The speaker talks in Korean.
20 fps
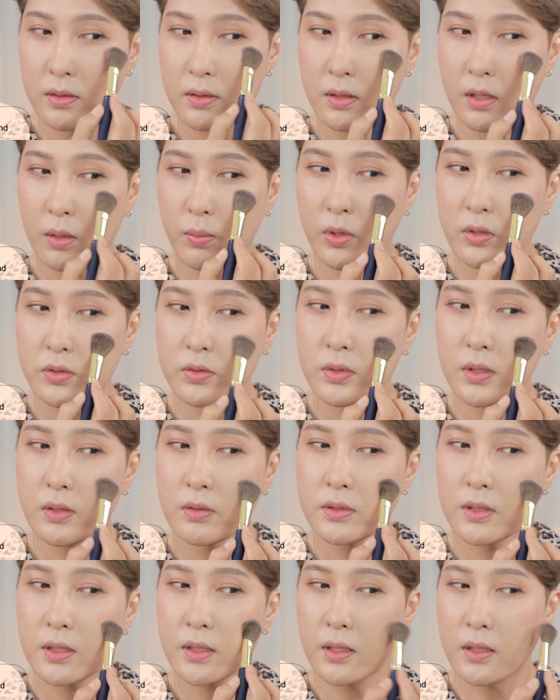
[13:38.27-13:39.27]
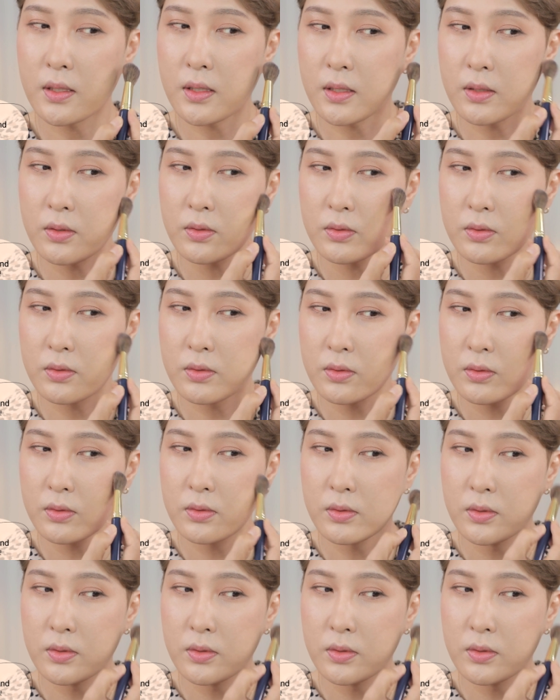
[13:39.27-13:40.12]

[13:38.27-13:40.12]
덮어준다고 생각하고